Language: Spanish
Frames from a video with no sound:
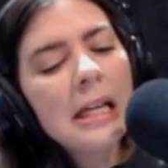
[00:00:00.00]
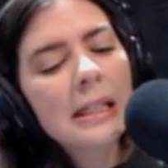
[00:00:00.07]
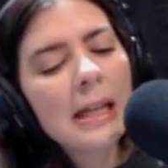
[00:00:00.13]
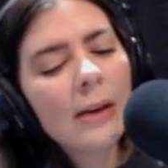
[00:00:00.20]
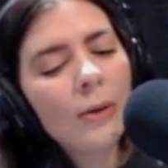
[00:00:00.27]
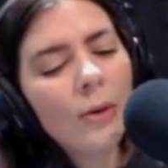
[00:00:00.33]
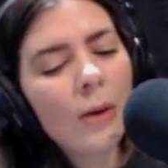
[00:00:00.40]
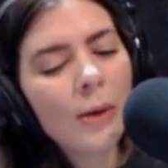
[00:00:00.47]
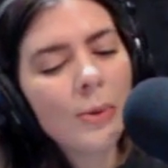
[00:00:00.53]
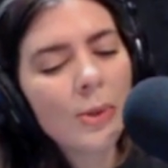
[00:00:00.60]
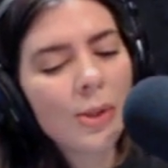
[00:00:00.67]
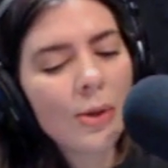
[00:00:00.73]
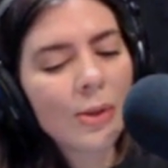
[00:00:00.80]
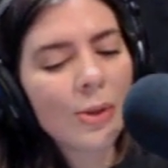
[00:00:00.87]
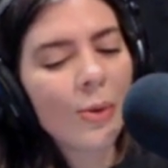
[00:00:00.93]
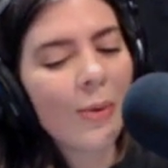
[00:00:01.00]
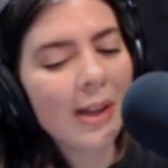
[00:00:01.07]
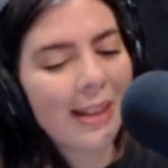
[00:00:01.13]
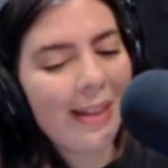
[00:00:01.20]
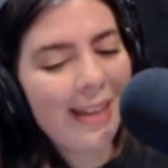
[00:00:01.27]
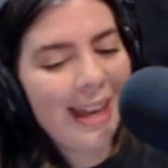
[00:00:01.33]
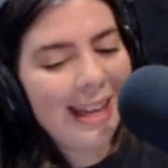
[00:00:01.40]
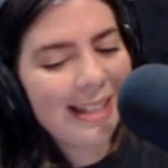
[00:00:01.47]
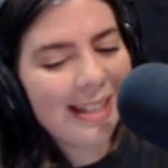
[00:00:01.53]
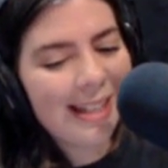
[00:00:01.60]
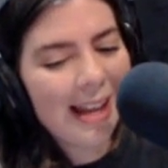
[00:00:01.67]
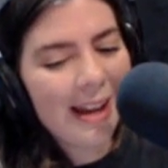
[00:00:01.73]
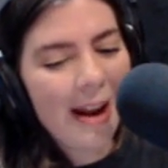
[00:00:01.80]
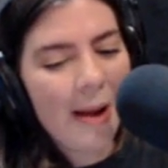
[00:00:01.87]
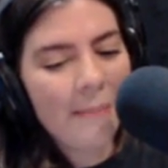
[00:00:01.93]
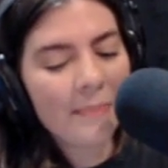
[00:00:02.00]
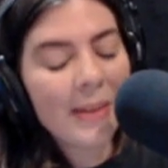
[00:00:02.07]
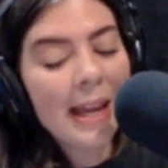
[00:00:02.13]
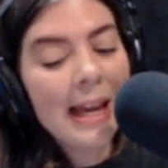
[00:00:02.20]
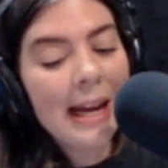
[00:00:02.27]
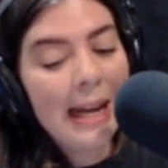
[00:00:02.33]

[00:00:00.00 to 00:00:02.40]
según lo anunció en su cuenta de Instagram.